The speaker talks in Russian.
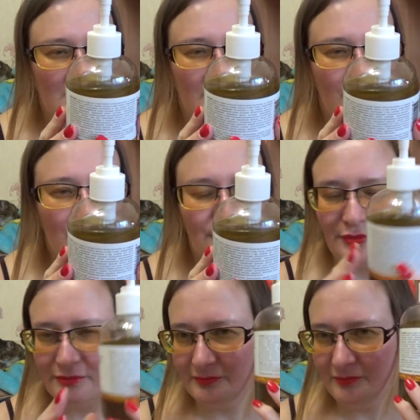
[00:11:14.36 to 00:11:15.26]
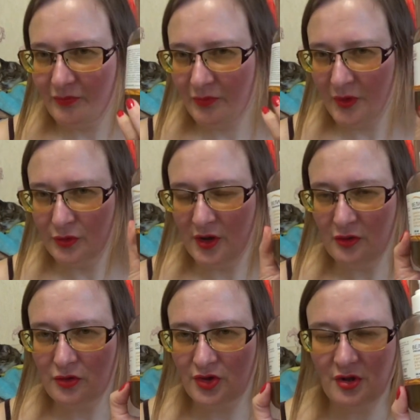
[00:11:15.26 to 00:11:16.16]
Вот. Вот
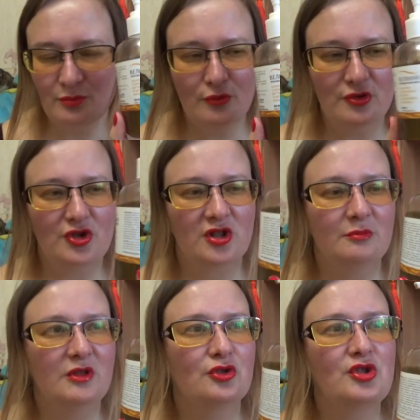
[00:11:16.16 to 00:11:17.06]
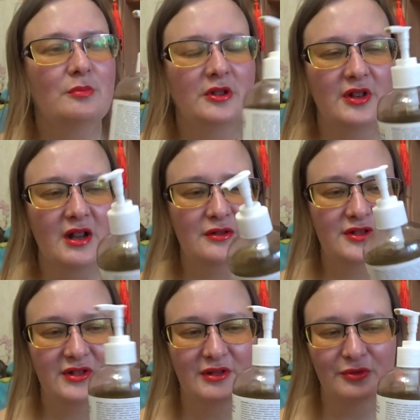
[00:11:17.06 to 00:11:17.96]
такой шампунчик. И мне очень
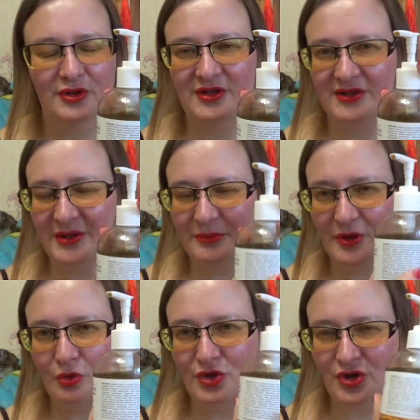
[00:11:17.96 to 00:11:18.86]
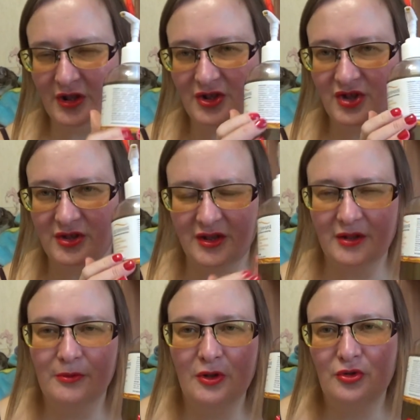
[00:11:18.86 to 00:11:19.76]
понравился вот этот сам флакончик. Раньше
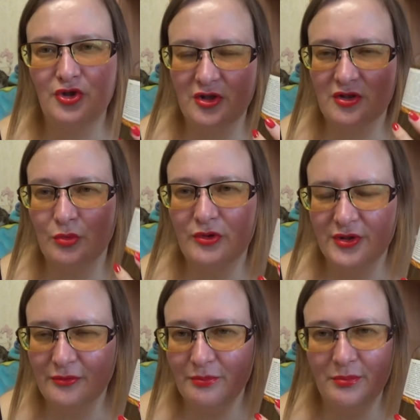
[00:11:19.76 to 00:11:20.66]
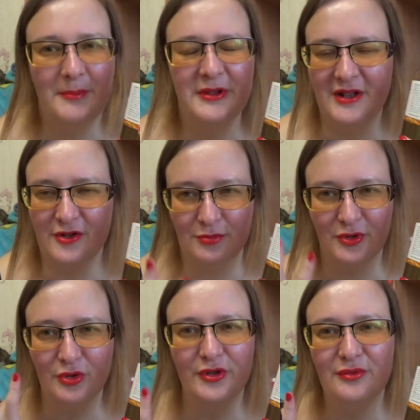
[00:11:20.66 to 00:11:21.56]
такие флакончики использовали, попадались мне
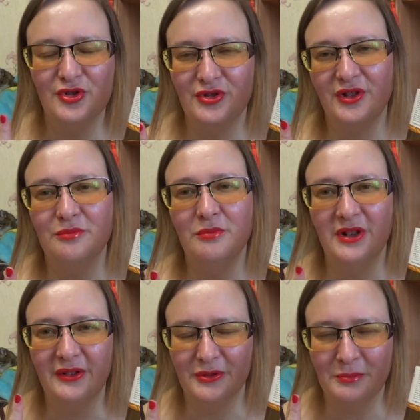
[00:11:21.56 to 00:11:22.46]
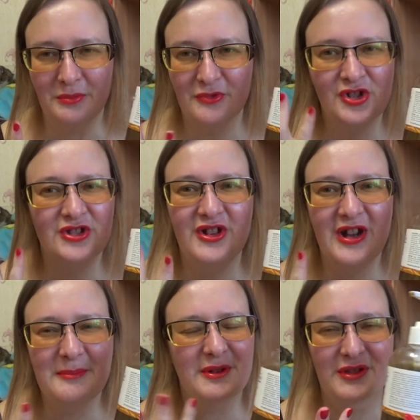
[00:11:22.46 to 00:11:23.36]
только в жидких мыле.
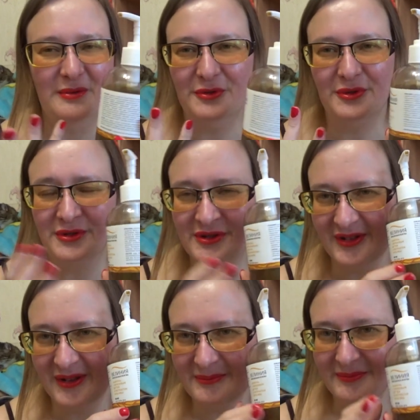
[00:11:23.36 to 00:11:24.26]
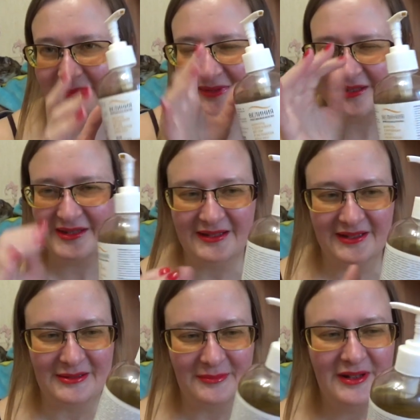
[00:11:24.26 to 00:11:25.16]
Жидкое мыло вот с таким
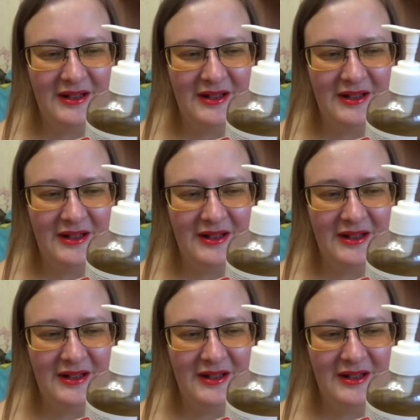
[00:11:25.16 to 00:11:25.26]
дозатором.